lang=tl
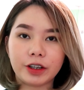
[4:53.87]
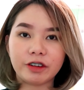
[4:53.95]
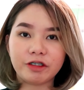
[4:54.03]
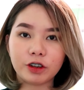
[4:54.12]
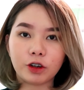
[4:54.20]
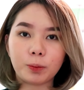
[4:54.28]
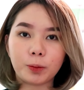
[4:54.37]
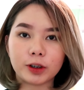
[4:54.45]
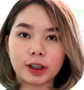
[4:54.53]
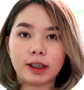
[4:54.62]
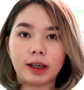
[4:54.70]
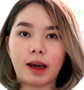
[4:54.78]
I-review ko po
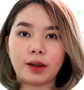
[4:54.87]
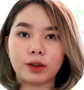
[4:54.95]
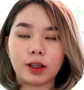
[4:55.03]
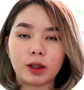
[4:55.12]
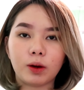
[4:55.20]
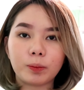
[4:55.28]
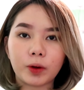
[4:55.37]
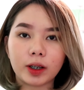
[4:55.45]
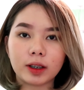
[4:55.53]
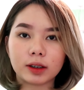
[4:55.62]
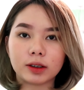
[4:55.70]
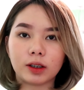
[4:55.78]
talaga yung dalawang
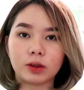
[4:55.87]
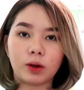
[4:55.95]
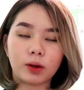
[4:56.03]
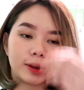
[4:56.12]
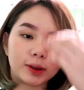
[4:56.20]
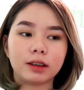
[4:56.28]
products na to.